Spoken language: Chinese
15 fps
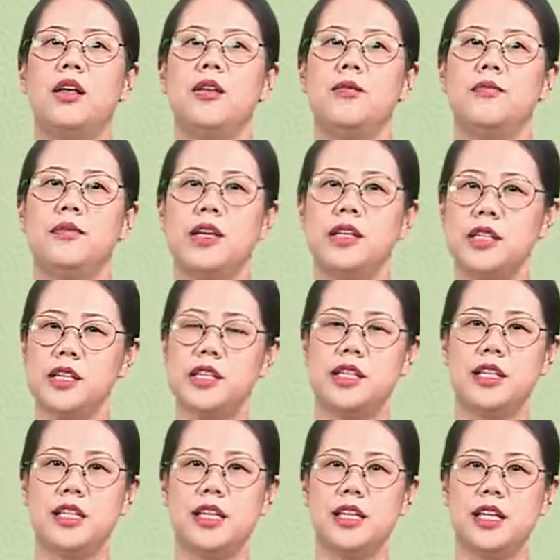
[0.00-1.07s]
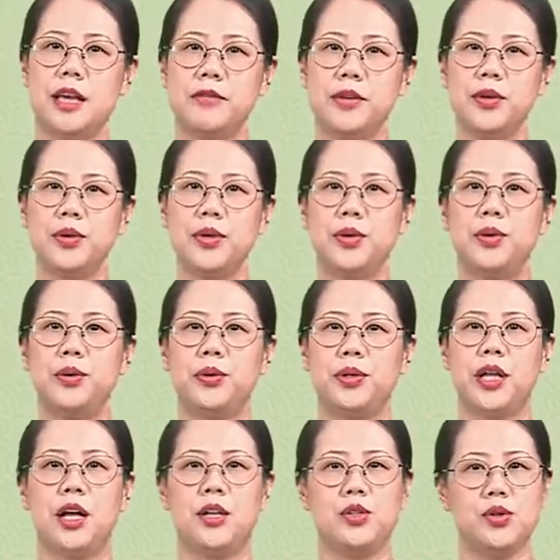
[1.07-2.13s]
明治时期言文运动的
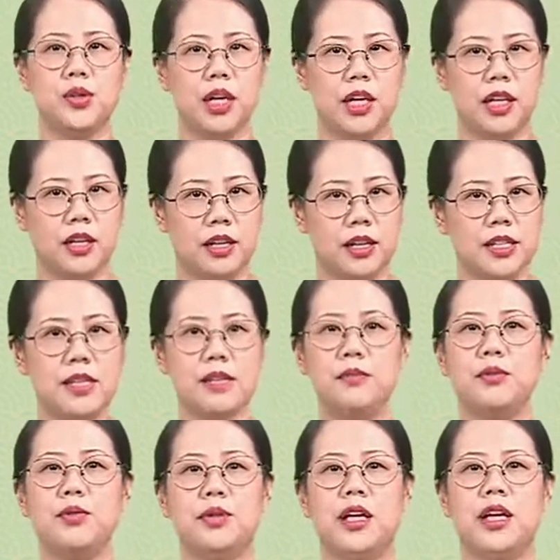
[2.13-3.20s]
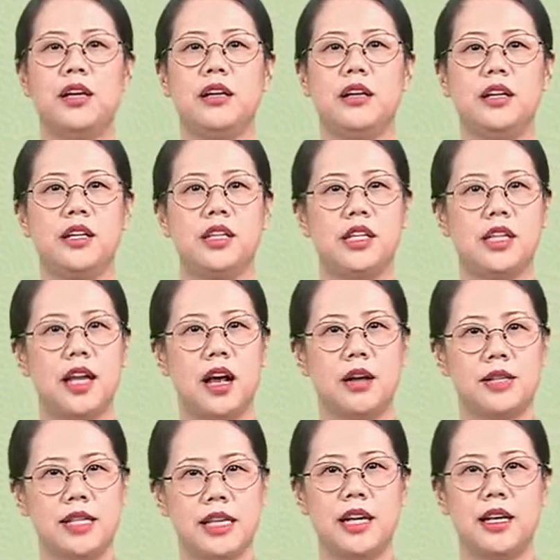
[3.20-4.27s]
最核心目的是要
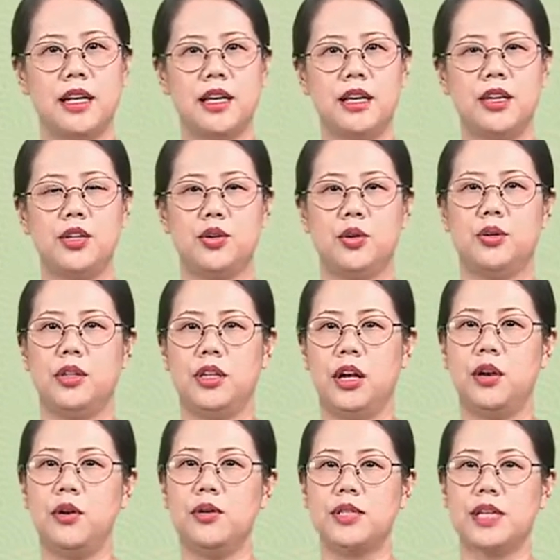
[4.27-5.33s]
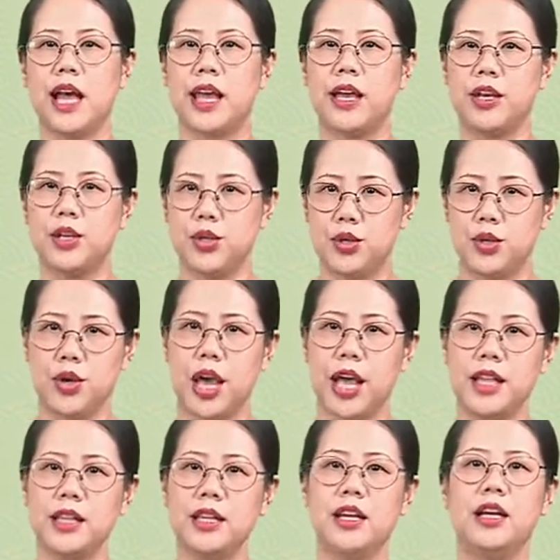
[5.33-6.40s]
建立一种能够在全
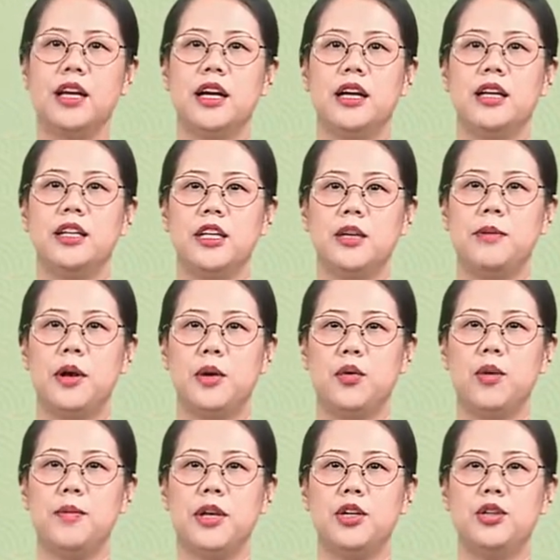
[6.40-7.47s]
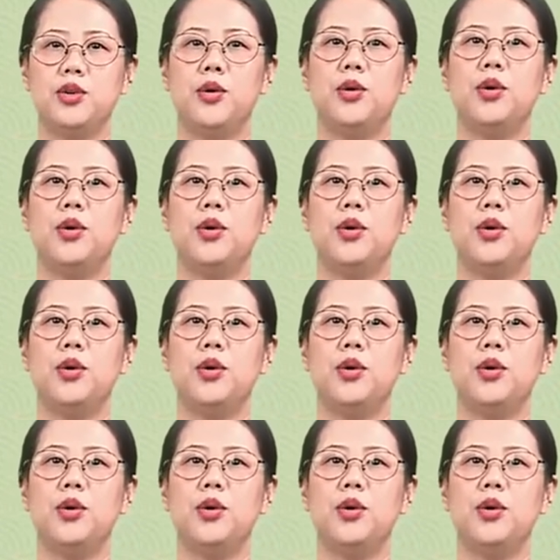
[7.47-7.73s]
体日本国民中